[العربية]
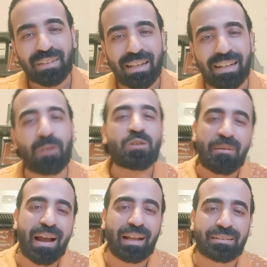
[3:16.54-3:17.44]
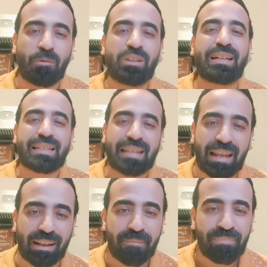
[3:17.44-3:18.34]
لو سمحت ما دي
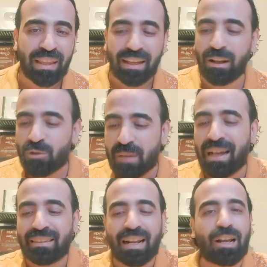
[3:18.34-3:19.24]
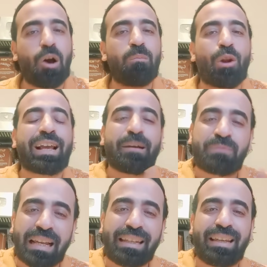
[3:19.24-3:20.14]
الرساله لو سمحت رجعوا المركب
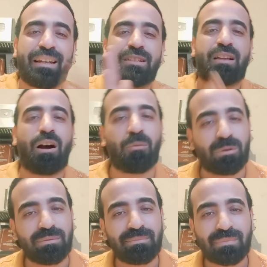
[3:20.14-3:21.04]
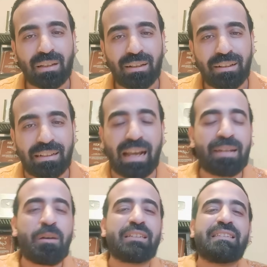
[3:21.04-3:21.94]
تاني لاصحابه
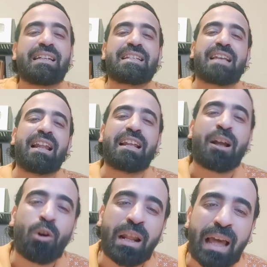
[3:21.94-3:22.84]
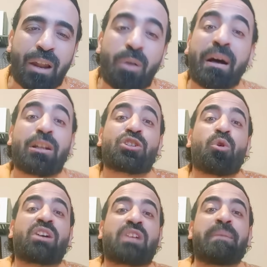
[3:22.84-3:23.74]
يعني ما دي, دي الرساله اللي انا اقولها للاهلاويه ما اقدرش
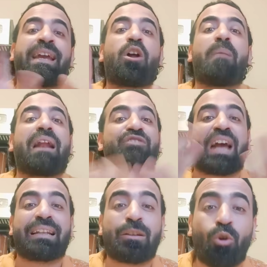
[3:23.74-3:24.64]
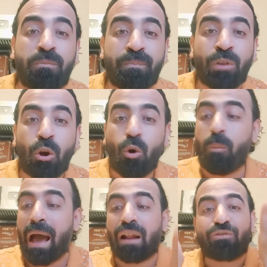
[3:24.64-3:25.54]
اقول اكتر من كده وما اعرفش عددهم
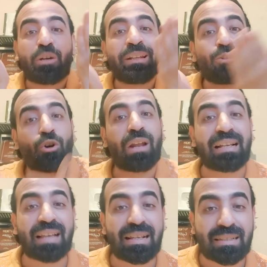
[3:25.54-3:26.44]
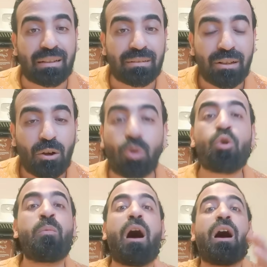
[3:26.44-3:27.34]
وما اعرفش مين دول اساسا
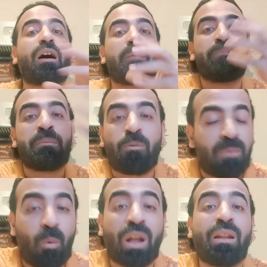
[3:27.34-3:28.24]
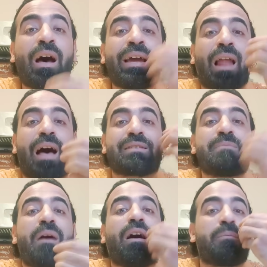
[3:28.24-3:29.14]
انهم اغرب من والله
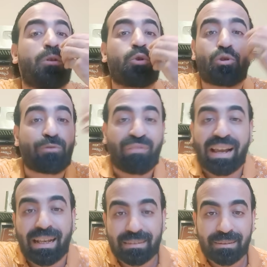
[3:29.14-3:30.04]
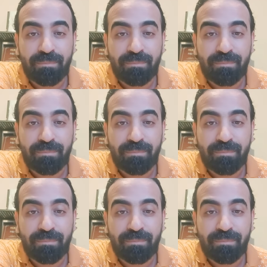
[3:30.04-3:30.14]
العظيم اغرب موضوع شفته في حياتي